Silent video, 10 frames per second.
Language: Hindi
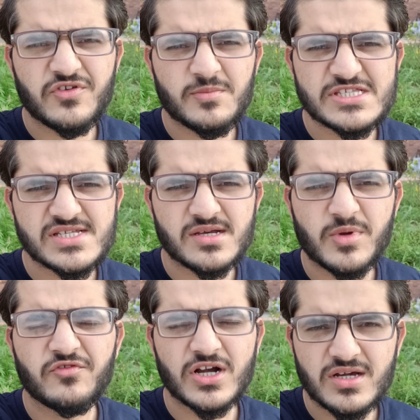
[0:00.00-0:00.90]
परफॉर्मेंसेज
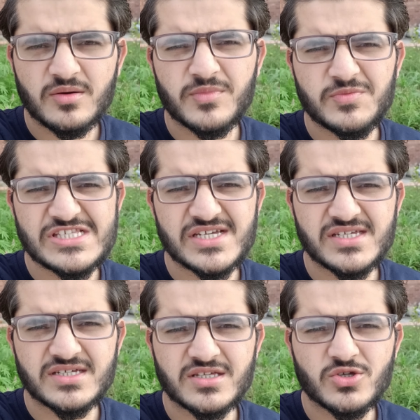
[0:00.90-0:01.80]
हमें वर्ल्ड कप में भी
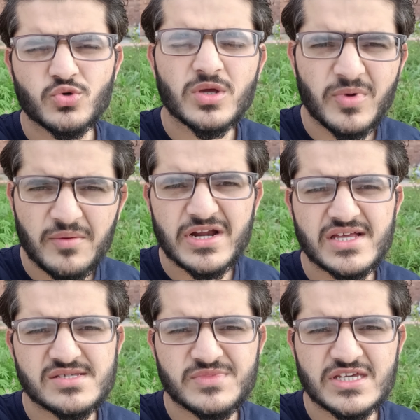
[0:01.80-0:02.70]
चाहिए क्योंकि बाबर
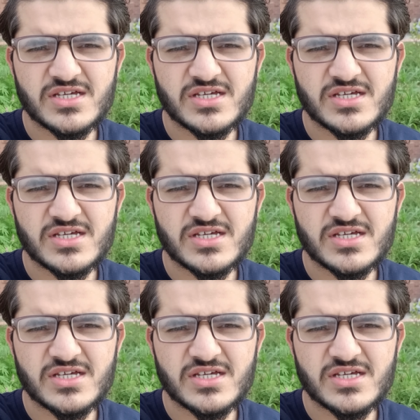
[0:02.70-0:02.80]
आजम ही